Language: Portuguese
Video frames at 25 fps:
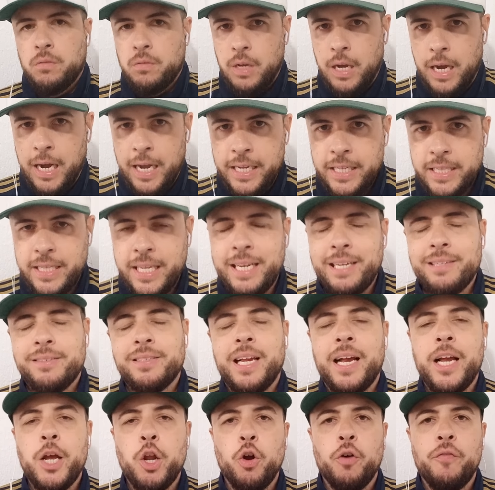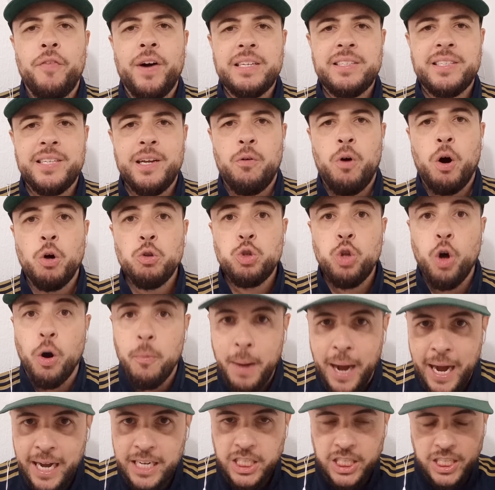aí tem essa renovação
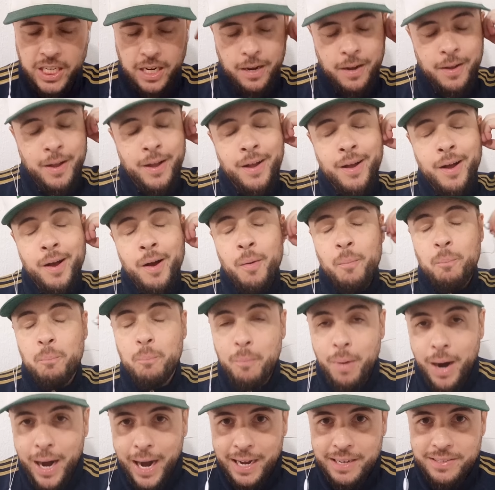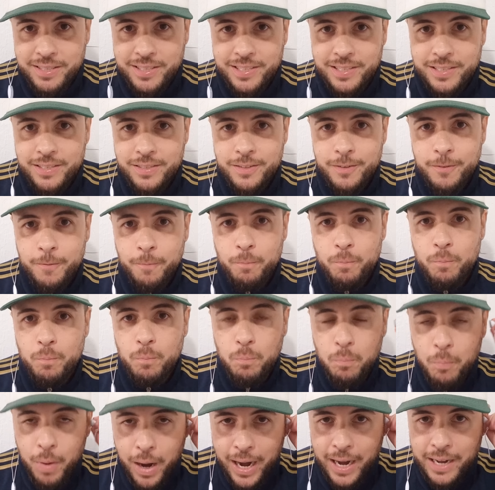automática. Mas
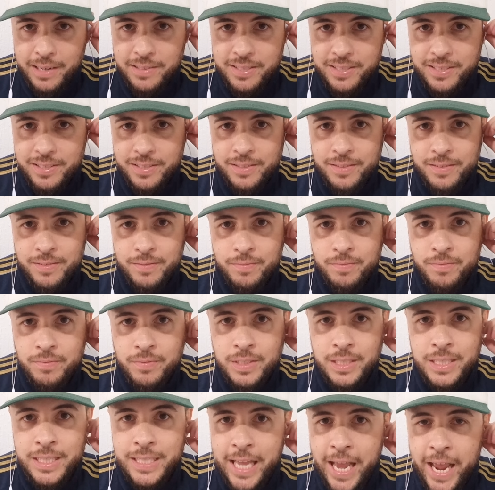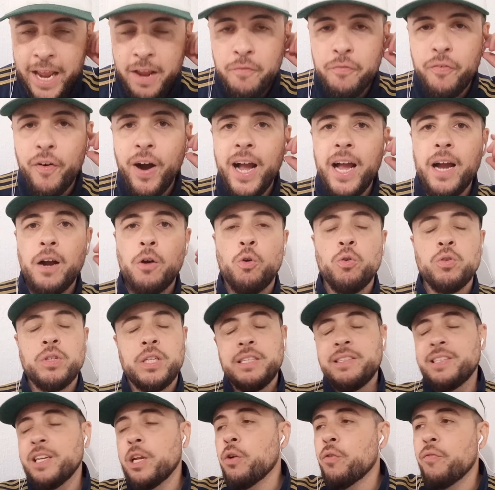mas nem vai
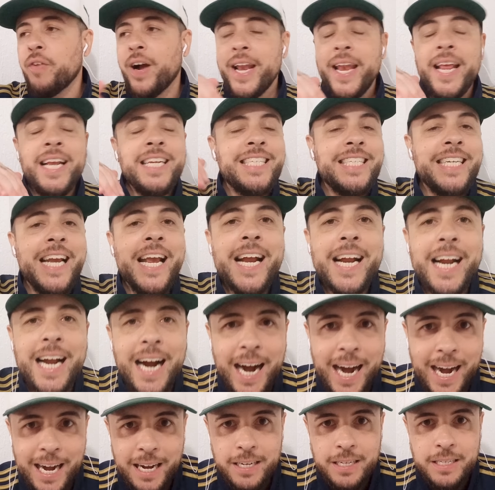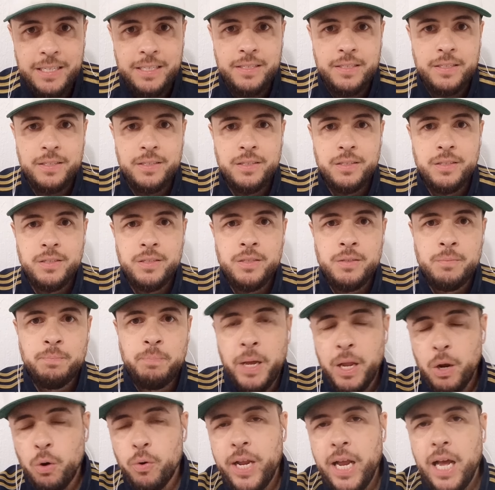acontecer, não vai nem chegar,
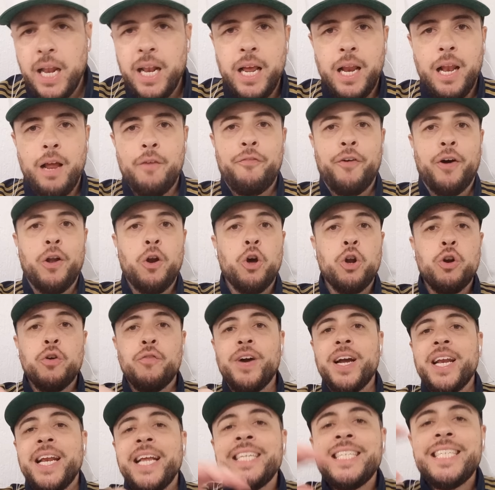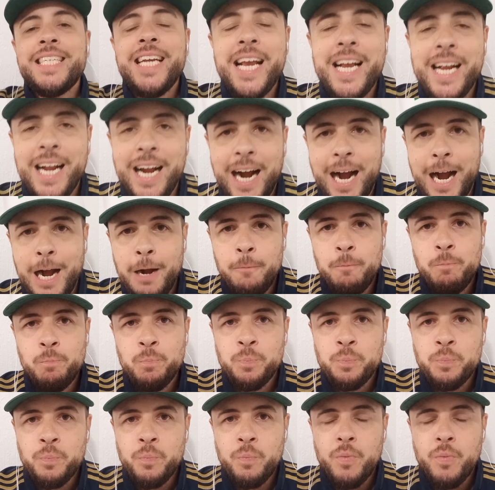pelo que a Leila falou, não vai nem chegar
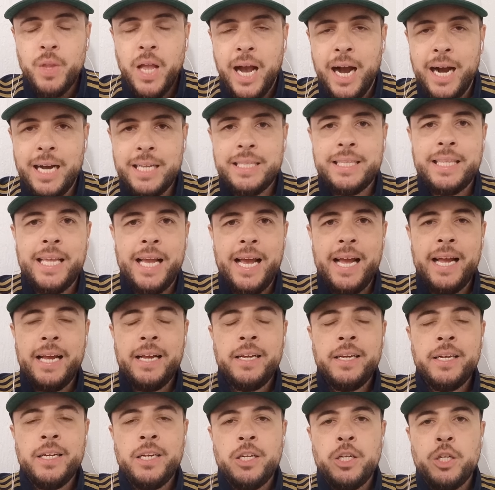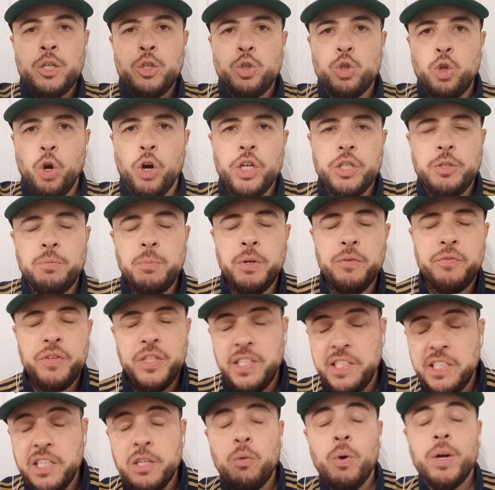até
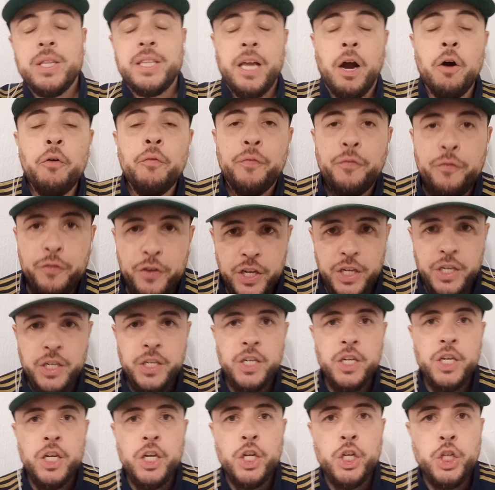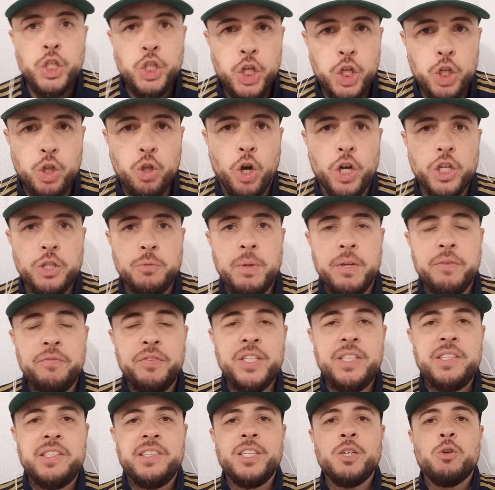2025, até o fim de
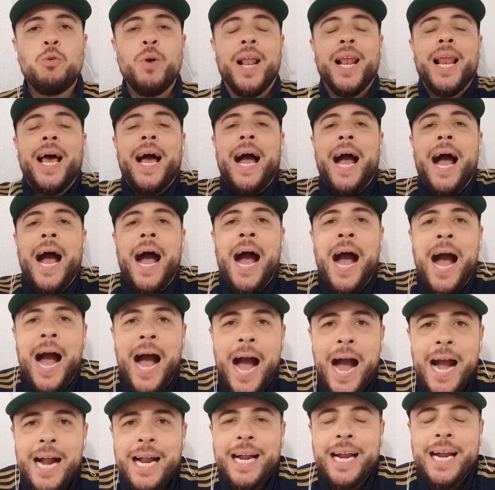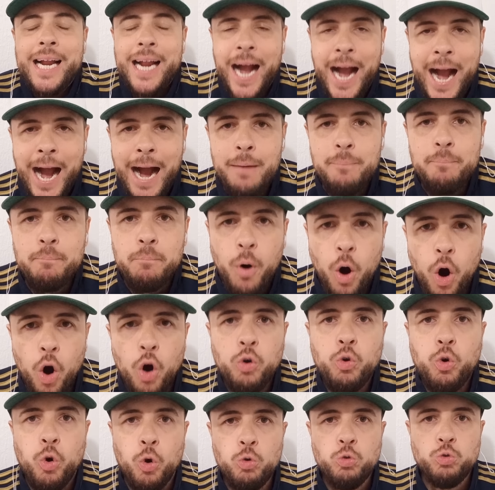2025. Ela
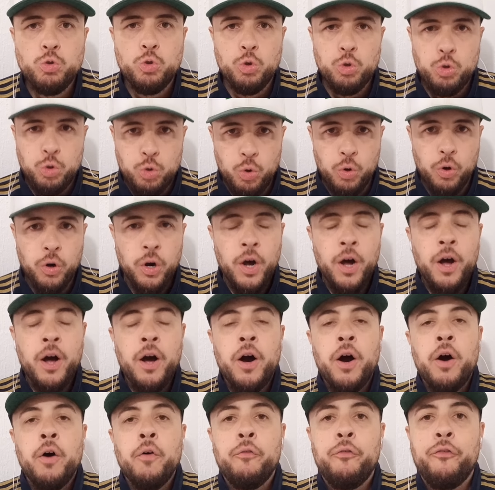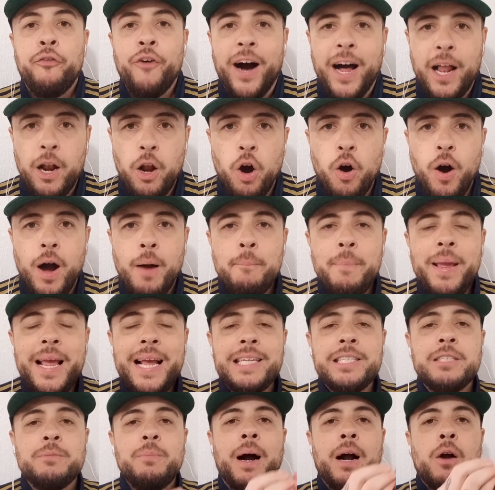acabou com o Dudu, falou a
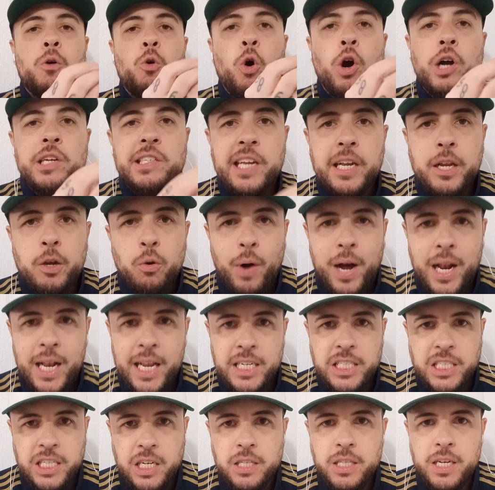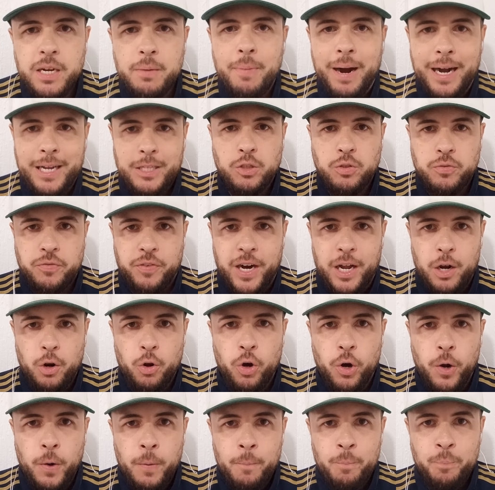mesma coisa que o Alexandre Matos
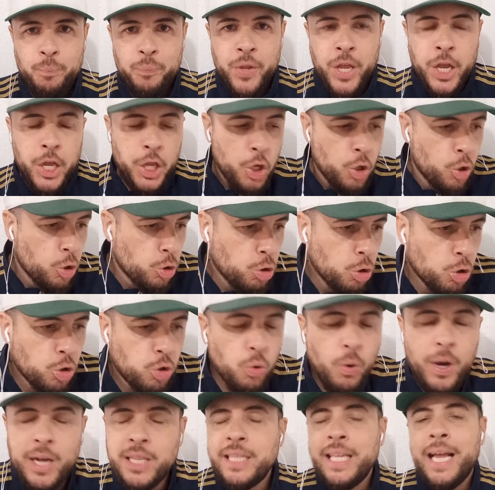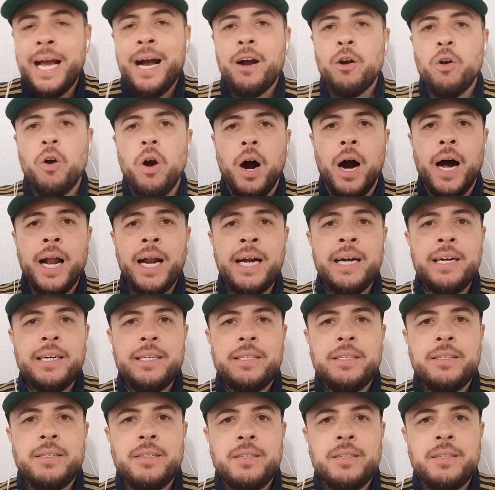falou, e o Dudu até agora,